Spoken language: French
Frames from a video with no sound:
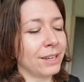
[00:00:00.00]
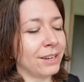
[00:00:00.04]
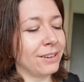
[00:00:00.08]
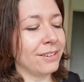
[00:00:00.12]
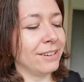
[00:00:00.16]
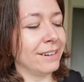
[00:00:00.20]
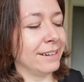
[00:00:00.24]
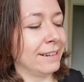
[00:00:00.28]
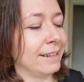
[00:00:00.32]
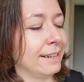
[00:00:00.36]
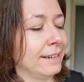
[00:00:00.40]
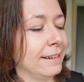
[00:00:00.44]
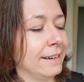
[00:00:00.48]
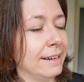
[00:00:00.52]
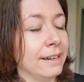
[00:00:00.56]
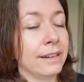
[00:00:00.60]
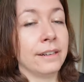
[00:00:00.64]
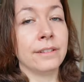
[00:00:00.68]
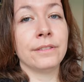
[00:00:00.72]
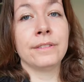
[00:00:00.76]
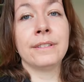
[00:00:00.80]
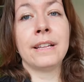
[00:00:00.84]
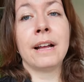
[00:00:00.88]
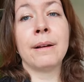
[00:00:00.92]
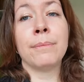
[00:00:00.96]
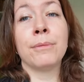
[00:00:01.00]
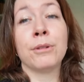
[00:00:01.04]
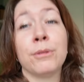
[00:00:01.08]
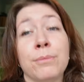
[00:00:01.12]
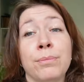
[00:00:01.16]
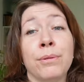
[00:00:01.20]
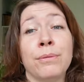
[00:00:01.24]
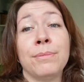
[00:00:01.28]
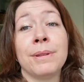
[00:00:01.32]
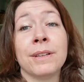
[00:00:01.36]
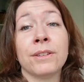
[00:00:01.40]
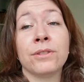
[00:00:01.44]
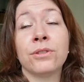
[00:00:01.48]
Oh là là, Starbucks
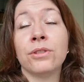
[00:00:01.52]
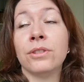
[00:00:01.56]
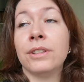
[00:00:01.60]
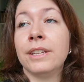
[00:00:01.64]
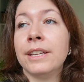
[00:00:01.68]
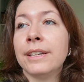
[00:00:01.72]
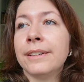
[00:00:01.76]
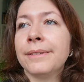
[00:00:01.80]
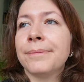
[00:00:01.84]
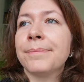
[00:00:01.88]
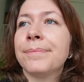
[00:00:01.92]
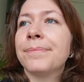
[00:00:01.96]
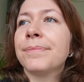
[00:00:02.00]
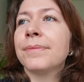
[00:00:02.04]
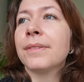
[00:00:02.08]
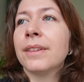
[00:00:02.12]
peut bien se tenir